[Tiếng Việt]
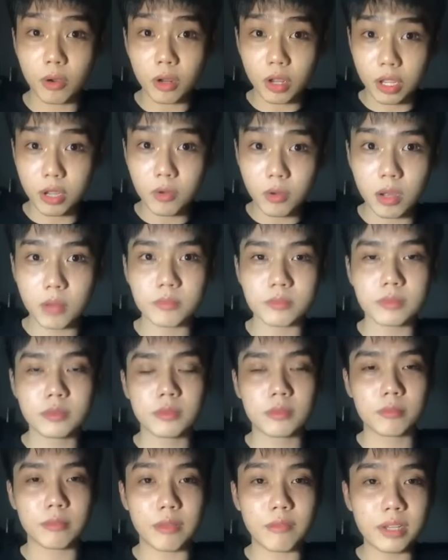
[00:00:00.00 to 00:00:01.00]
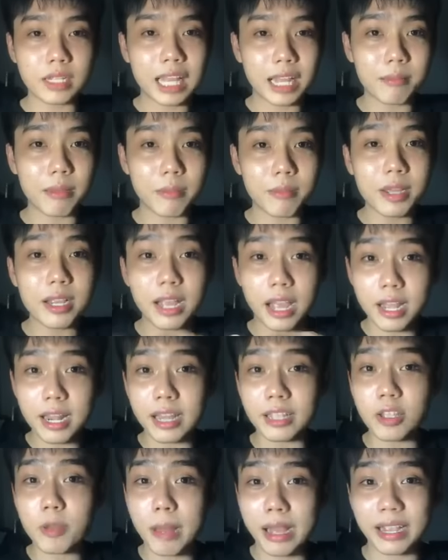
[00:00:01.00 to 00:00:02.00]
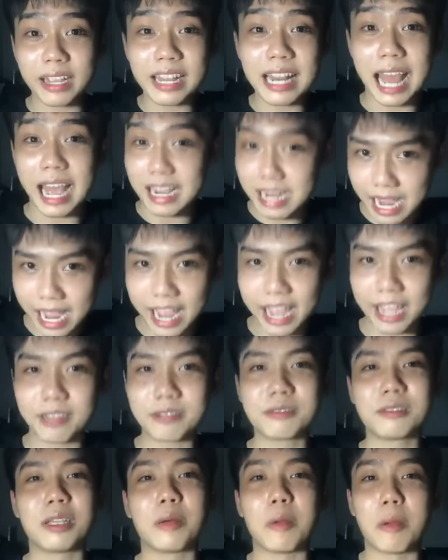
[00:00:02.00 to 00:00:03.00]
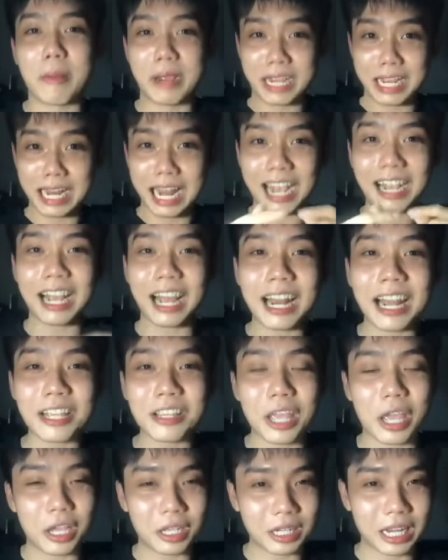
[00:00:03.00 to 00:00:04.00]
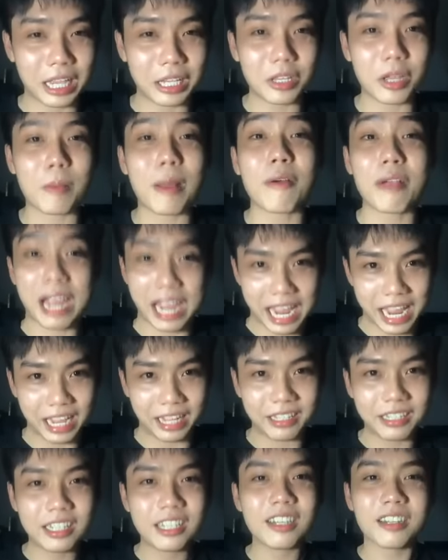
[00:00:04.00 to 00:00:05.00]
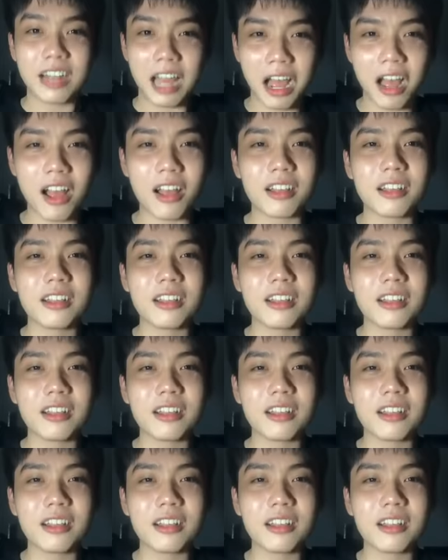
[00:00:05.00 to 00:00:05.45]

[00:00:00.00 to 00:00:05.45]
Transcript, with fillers: người hiểu không bà Vân Thanh bà mới kể lại cho bà Nghi Lã nghe xong rồi bà Nghi Lã kể lại chuyện này cho Bảo nghe đó